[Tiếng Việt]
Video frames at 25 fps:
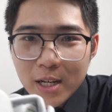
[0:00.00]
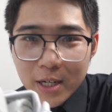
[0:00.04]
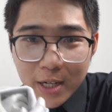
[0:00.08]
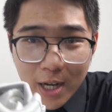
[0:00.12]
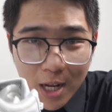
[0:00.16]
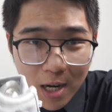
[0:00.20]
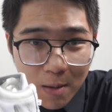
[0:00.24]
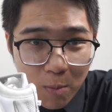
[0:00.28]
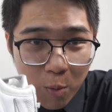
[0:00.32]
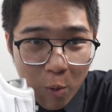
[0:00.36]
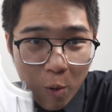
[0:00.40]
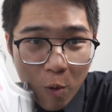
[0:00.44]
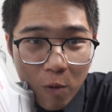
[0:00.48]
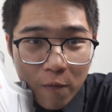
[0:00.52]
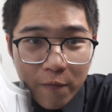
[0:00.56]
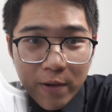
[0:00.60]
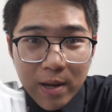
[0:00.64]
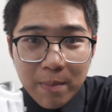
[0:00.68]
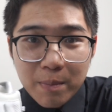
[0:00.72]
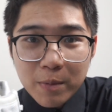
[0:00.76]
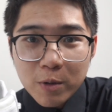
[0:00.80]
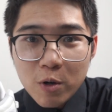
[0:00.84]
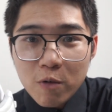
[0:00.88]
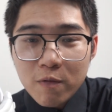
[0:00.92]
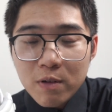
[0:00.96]
Đây là một cuộn
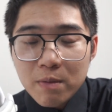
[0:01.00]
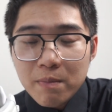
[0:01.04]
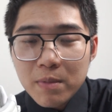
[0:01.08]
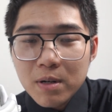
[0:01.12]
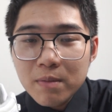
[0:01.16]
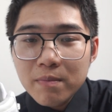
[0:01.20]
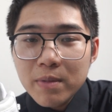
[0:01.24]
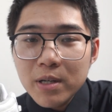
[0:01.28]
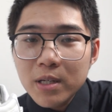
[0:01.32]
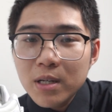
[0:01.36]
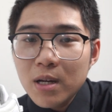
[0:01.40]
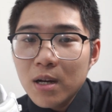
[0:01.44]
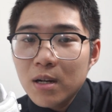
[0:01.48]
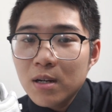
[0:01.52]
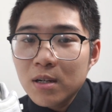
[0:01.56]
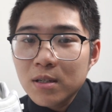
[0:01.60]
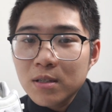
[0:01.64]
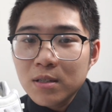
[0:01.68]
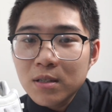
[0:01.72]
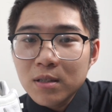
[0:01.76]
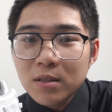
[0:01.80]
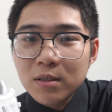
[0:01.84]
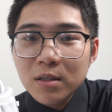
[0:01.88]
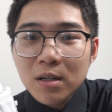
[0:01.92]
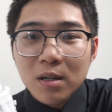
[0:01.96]
phim mà đối với mình bây giờ thật
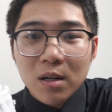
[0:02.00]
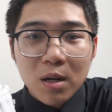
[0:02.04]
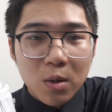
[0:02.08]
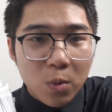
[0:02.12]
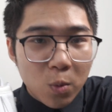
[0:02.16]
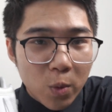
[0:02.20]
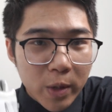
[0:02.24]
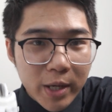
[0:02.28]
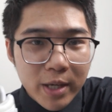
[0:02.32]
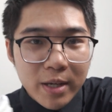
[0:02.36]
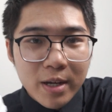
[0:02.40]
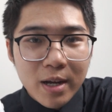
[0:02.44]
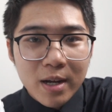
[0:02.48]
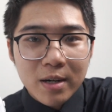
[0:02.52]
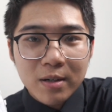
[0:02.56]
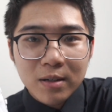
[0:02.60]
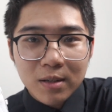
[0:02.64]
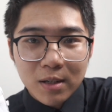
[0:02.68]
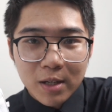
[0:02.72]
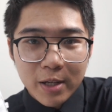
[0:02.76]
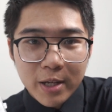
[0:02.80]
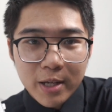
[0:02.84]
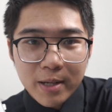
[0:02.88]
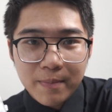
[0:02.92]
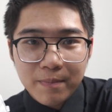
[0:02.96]
sự rất là quý ha,
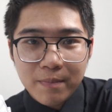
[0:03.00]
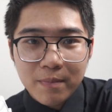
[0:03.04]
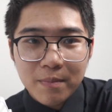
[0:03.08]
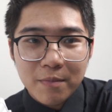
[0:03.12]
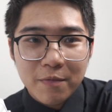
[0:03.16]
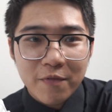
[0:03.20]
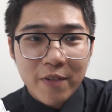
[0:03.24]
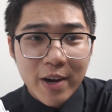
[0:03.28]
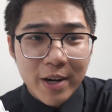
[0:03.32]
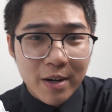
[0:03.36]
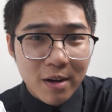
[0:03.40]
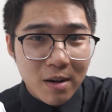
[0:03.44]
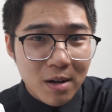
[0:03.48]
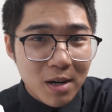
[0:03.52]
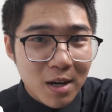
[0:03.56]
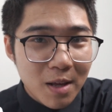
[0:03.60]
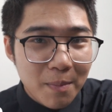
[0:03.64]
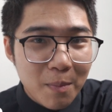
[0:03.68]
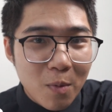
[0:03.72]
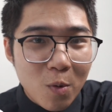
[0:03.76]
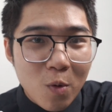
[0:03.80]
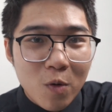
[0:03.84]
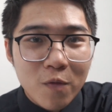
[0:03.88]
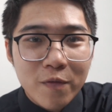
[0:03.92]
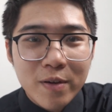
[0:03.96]
rất là hiếm. Và nó là
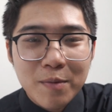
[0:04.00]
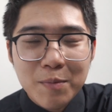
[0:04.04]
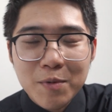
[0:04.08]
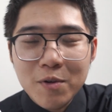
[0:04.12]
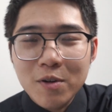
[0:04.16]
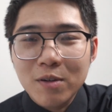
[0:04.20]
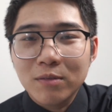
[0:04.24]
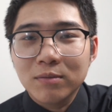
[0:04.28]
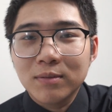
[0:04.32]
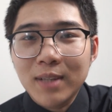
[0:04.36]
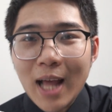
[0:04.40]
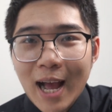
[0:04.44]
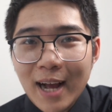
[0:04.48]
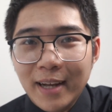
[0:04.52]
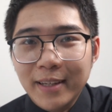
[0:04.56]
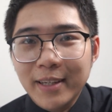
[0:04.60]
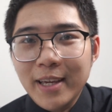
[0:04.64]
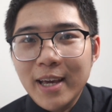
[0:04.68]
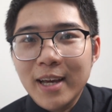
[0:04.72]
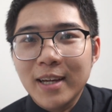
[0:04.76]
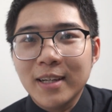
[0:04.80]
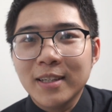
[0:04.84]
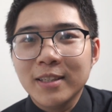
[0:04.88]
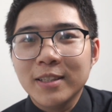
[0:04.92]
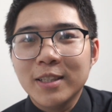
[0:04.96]
một cuộn phim được tặng
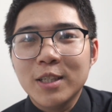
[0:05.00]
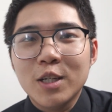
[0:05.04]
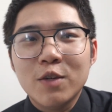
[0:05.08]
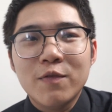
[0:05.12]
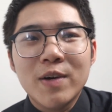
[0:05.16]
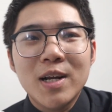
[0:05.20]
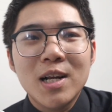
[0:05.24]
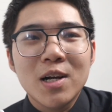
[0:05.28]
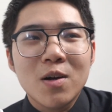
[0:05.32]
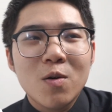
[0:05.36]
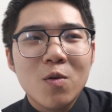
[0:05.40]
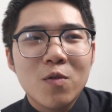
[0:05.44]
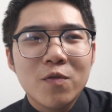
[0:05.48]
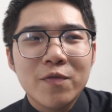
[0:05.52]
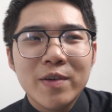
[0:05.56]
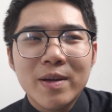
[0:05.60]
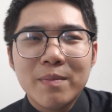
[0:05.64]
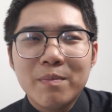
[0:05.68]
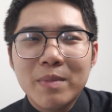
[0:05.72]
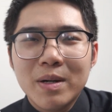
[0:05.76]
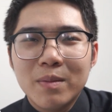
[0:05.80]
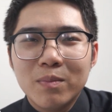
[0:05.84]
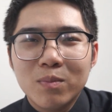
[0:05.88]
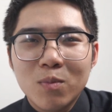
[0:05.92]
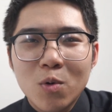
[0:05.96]
nha, chứ không phải là cuộn
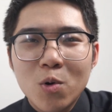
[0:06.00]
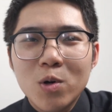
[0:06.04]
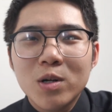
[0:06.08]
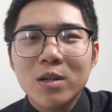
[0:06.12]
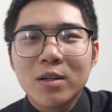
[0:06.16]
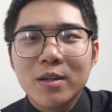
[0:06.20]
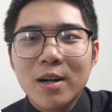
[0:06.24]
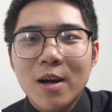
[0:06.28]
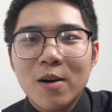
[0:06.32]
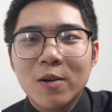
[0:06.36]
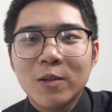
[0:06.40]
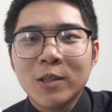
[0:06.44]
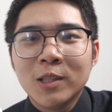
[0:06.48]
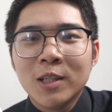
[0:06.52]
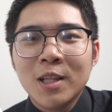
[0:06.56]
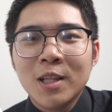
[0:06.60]
phim mình mua được đâu.